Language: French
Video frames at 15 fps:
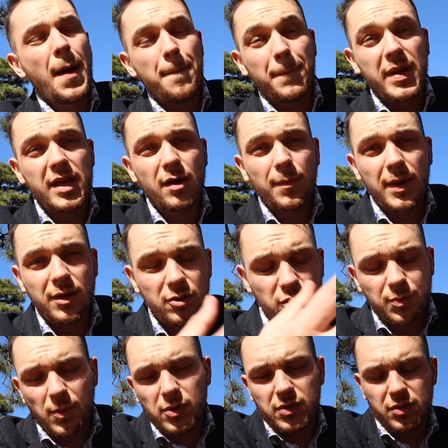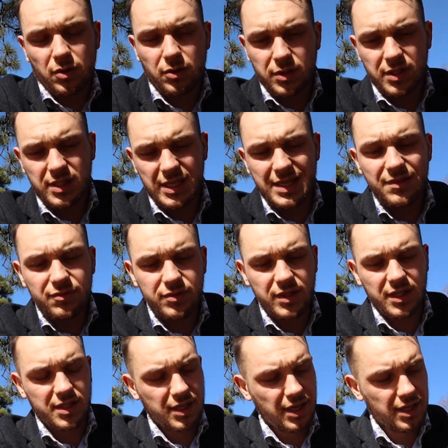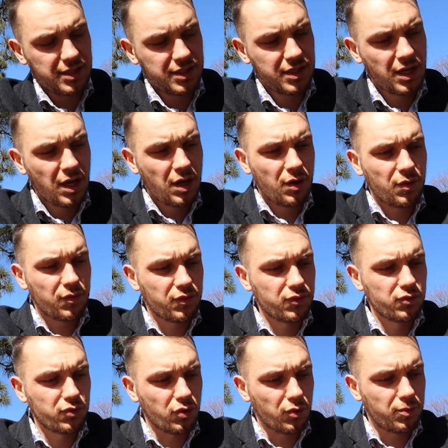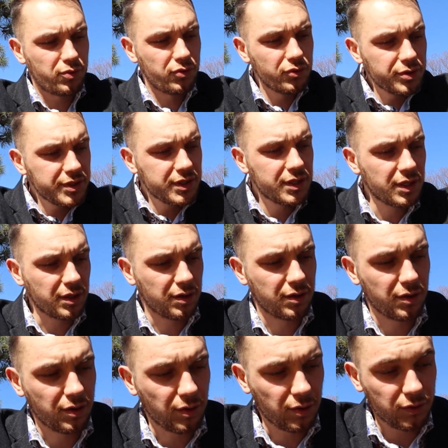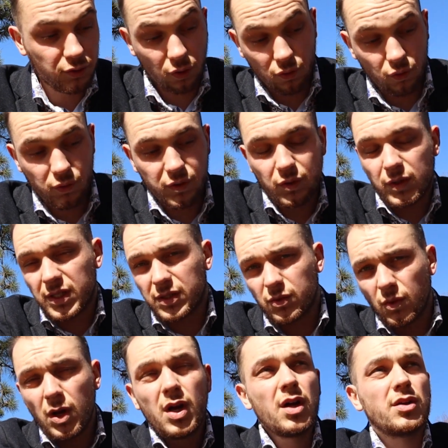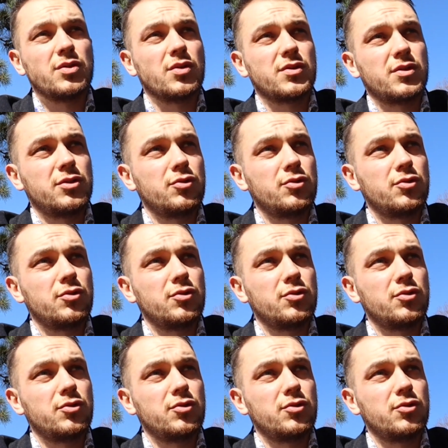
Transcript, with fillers: Mais euh, maintenant, je pense que ce qui vous intéresse, vous le plus, euh, surtout ceux qui sont dans ce